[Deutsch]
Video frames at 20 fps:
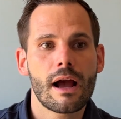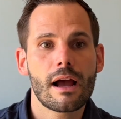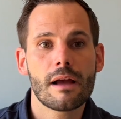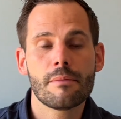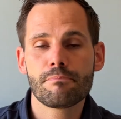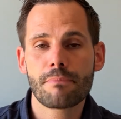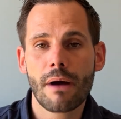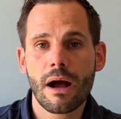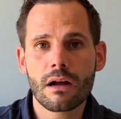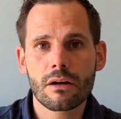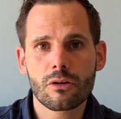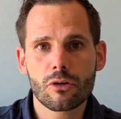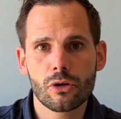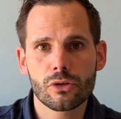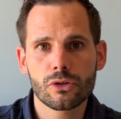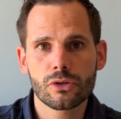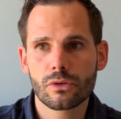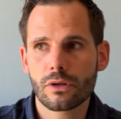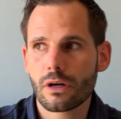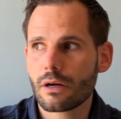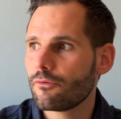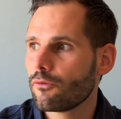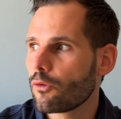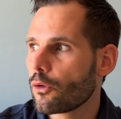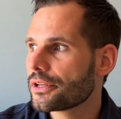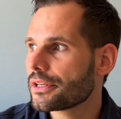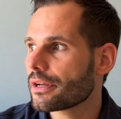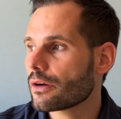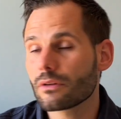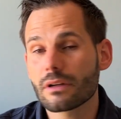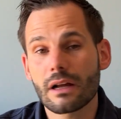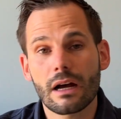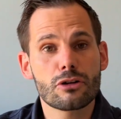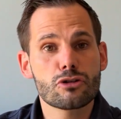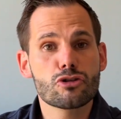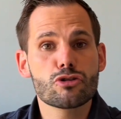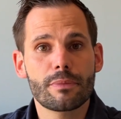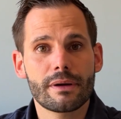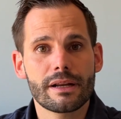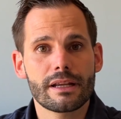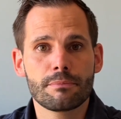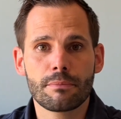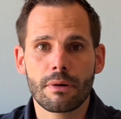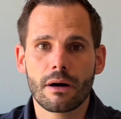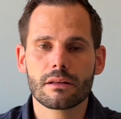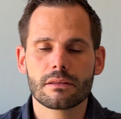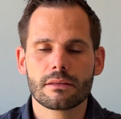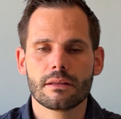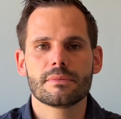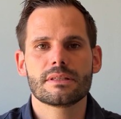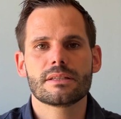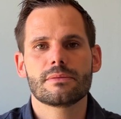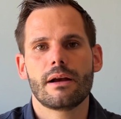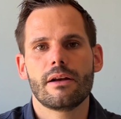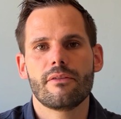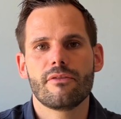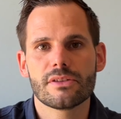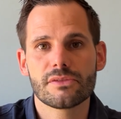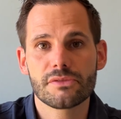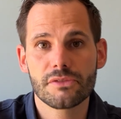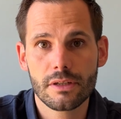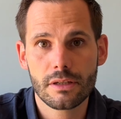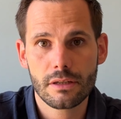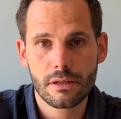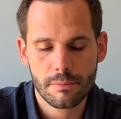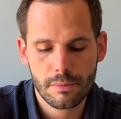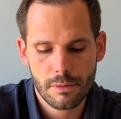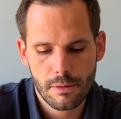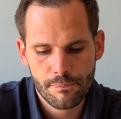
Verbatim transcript: ein Bankkonto habe, wo ich auch einen Ansprechpartner im Zweifelsfall habe.